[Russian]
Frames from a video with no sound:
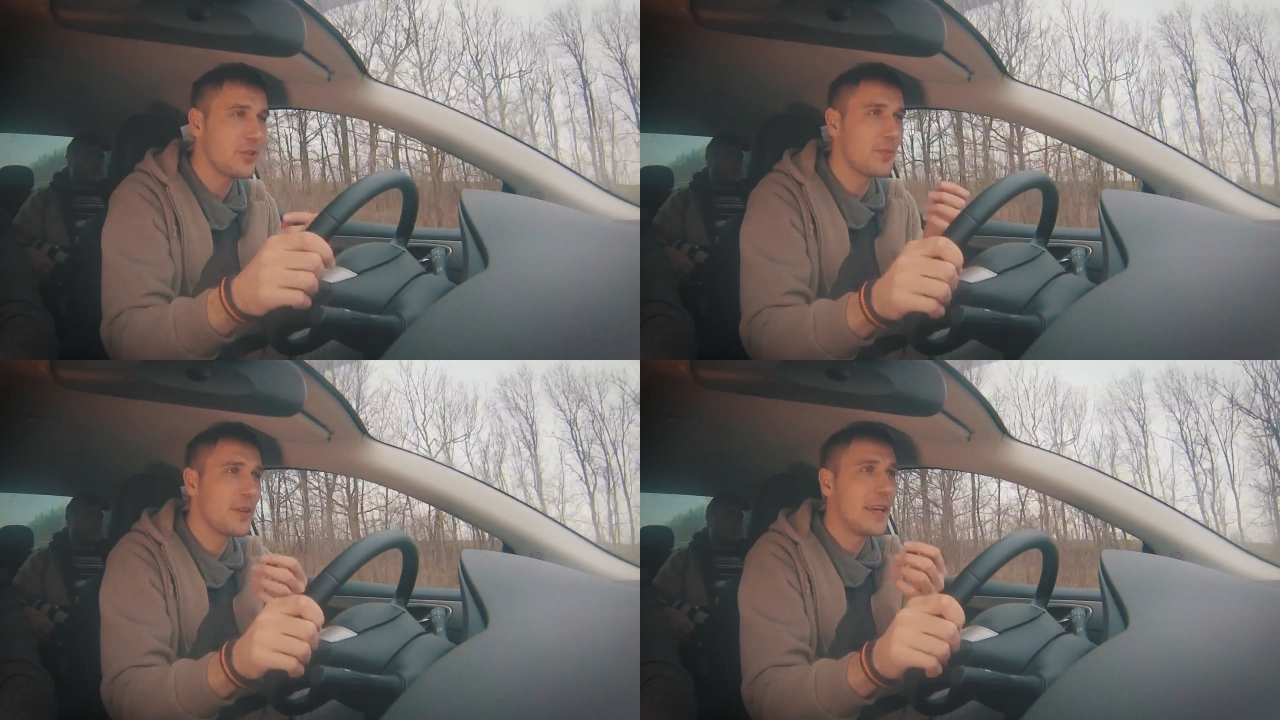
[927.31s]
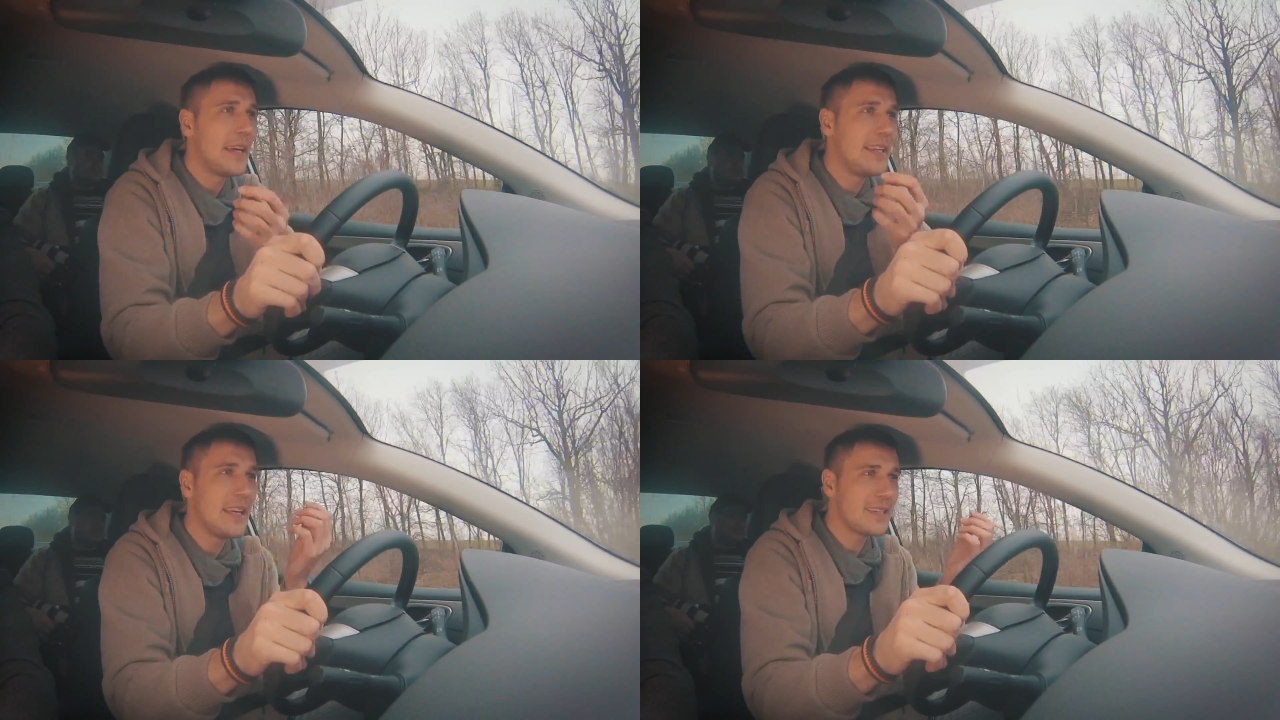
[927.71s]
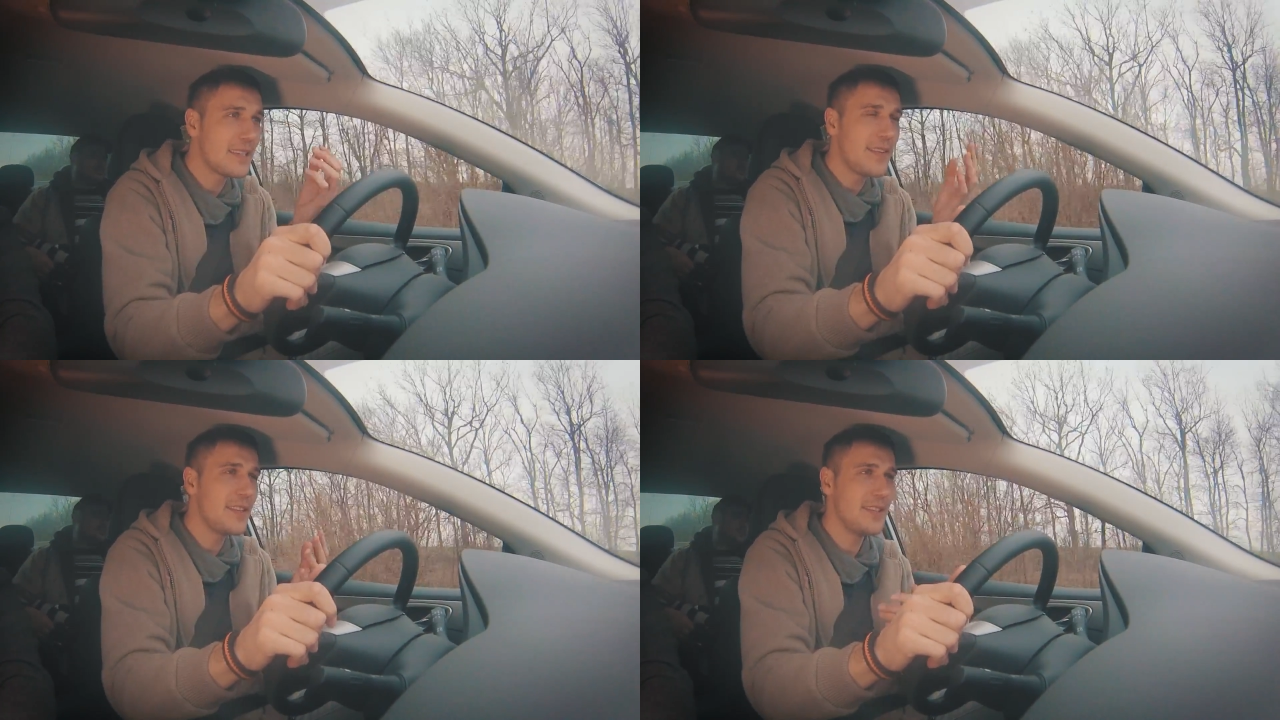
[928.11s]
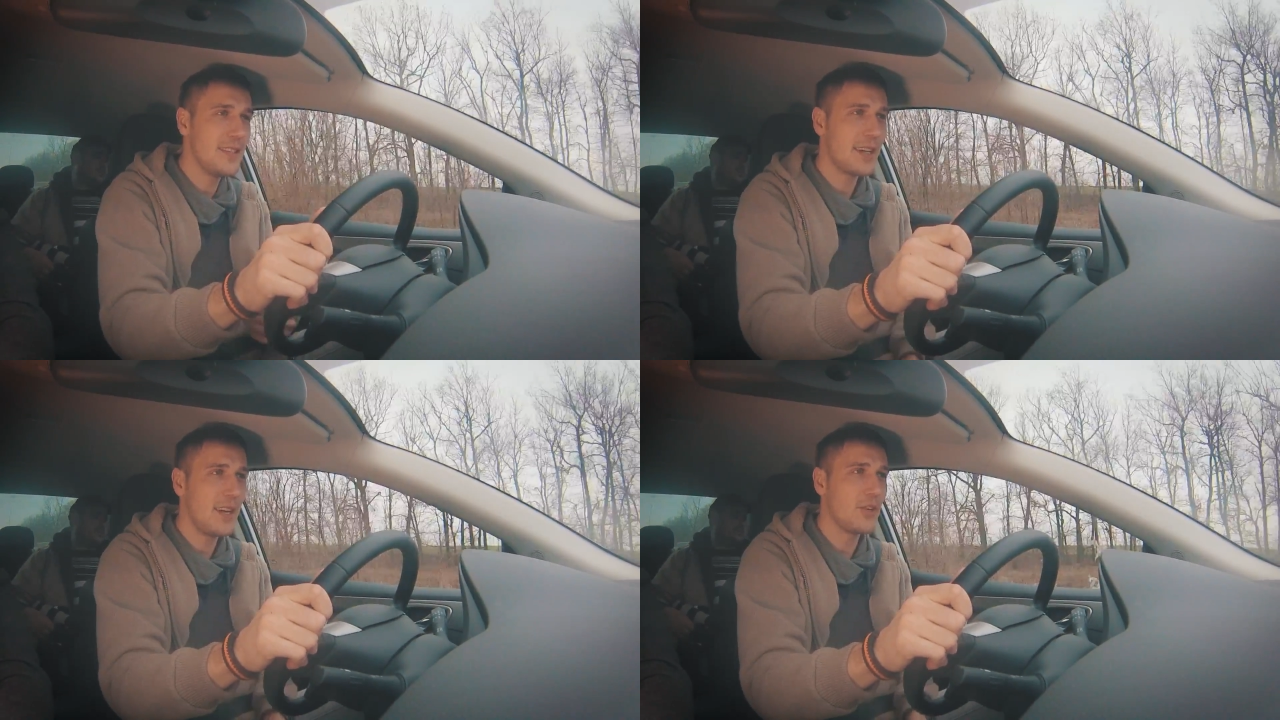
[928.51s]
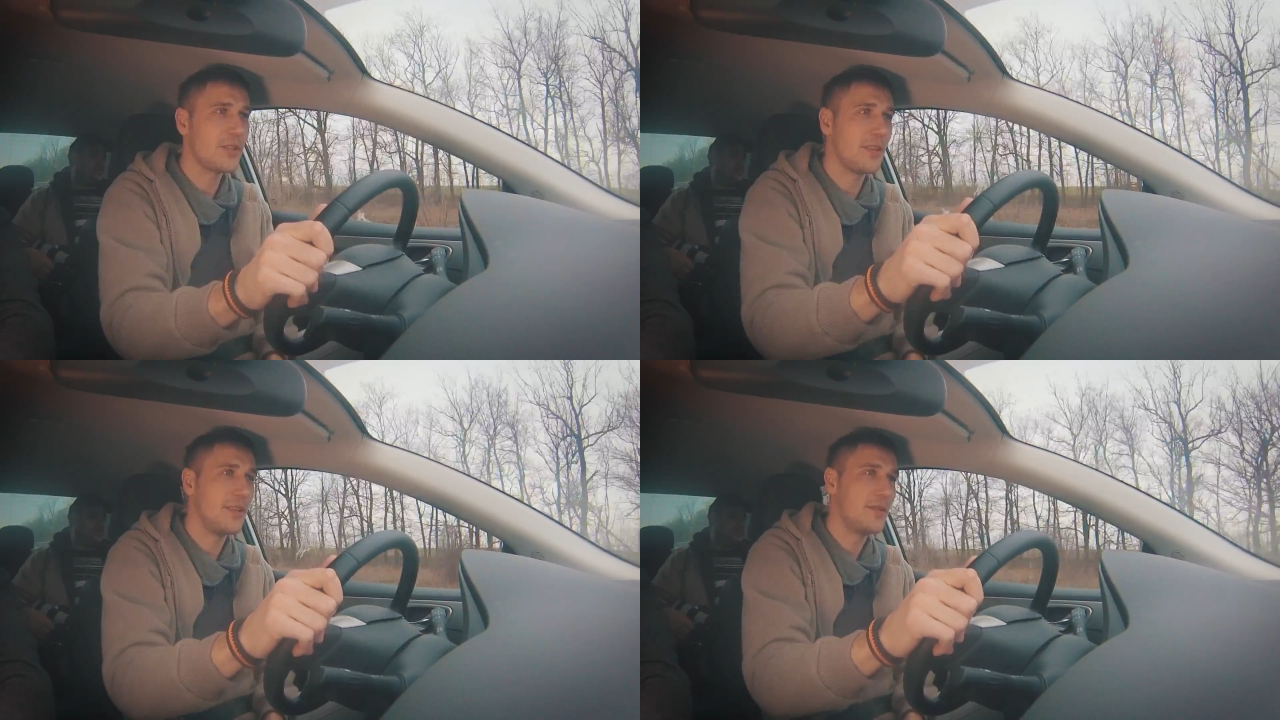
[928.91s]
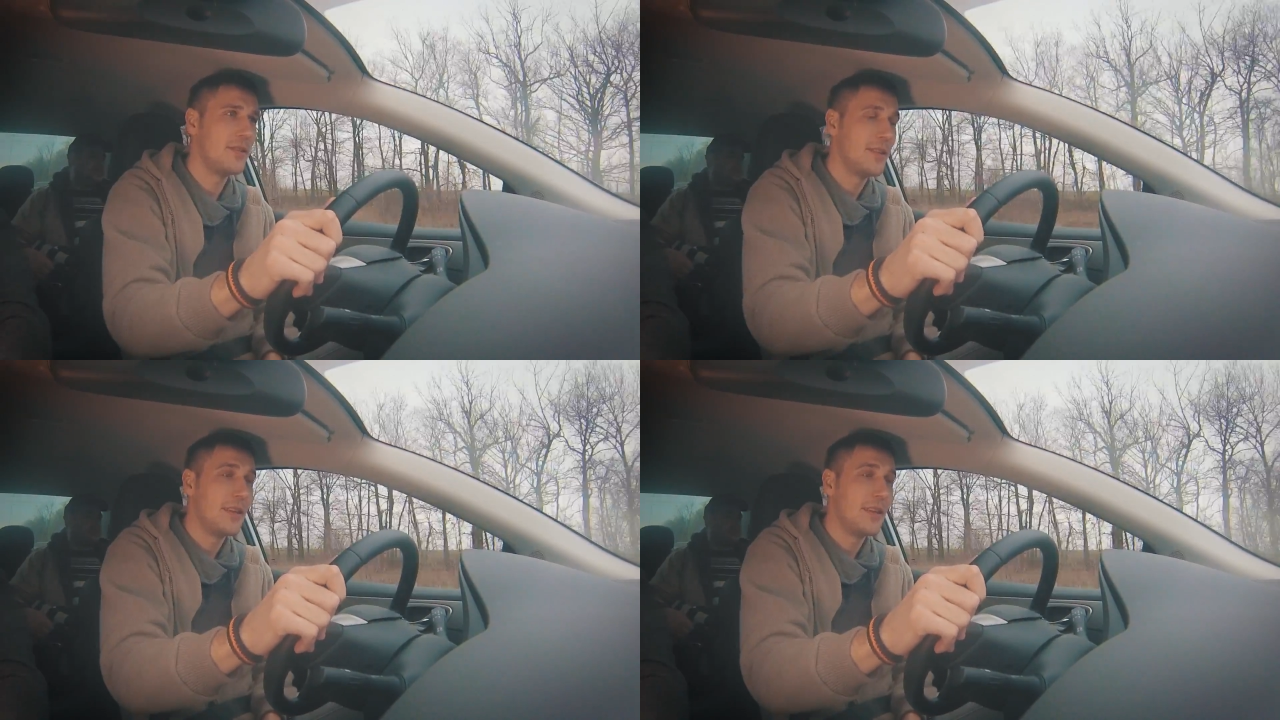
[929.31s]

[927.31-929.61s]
чтобы не оставить здесь колеса.